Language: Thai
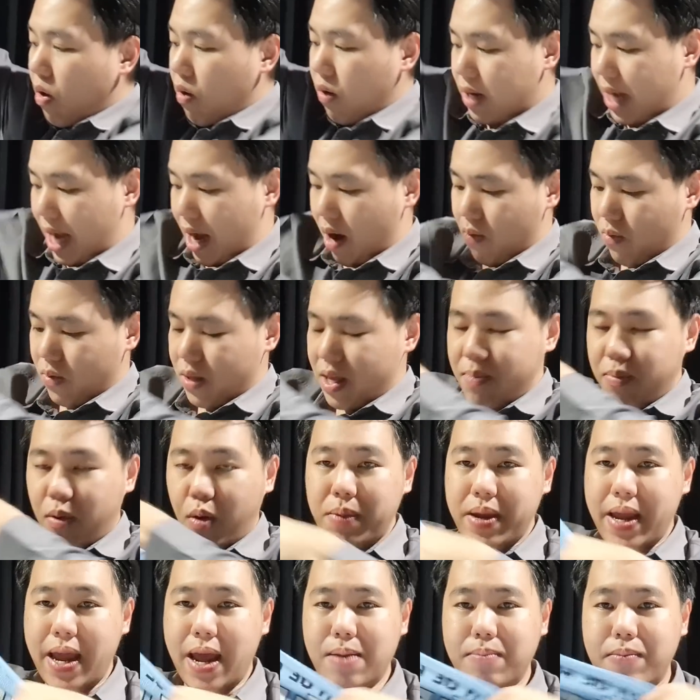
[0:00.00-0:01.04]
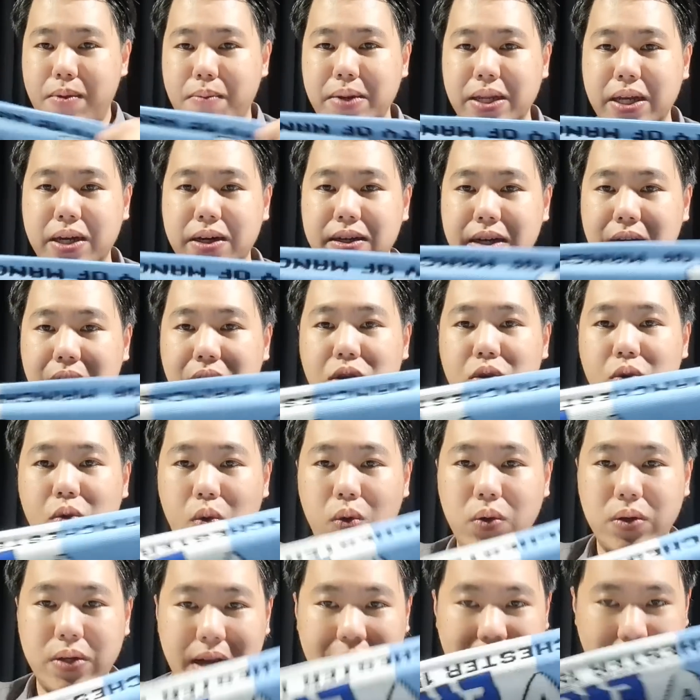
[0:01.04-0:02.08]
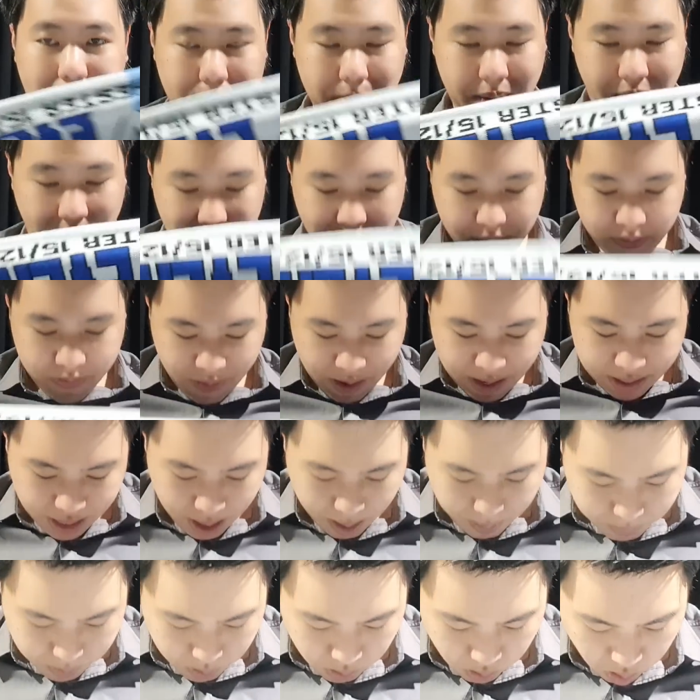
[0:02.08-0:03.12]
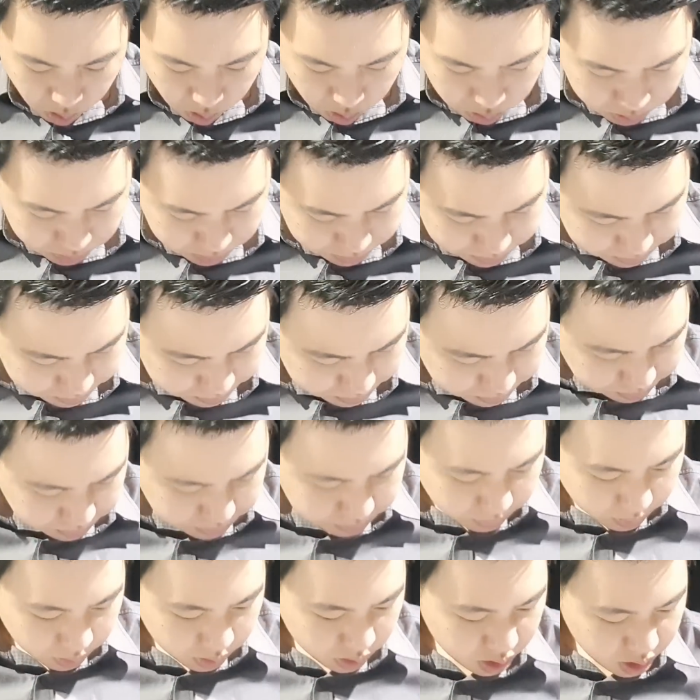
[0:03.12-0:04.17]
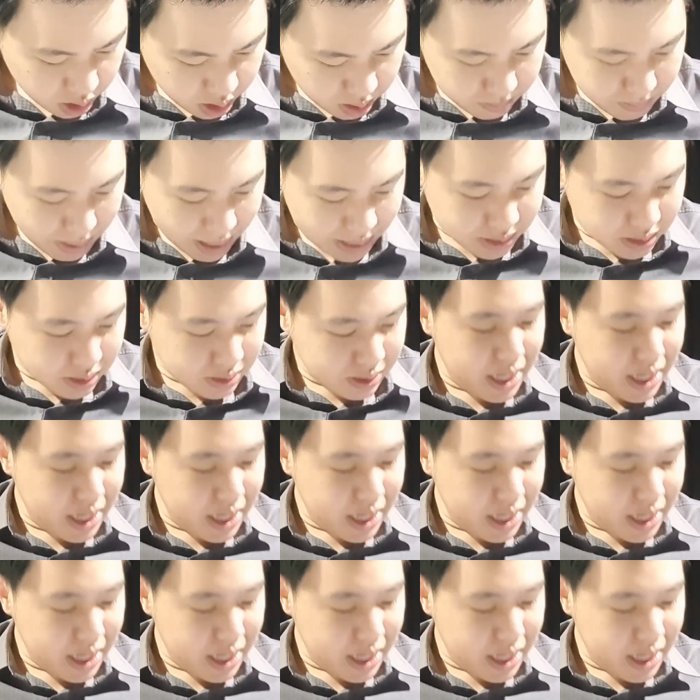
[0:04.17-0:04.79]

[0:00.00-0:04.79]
นของเก่าที่ผมไม่เห็นว่ามันยังเหลืออยู่นะครับใครเป็นแฟนคลับของแมนซิ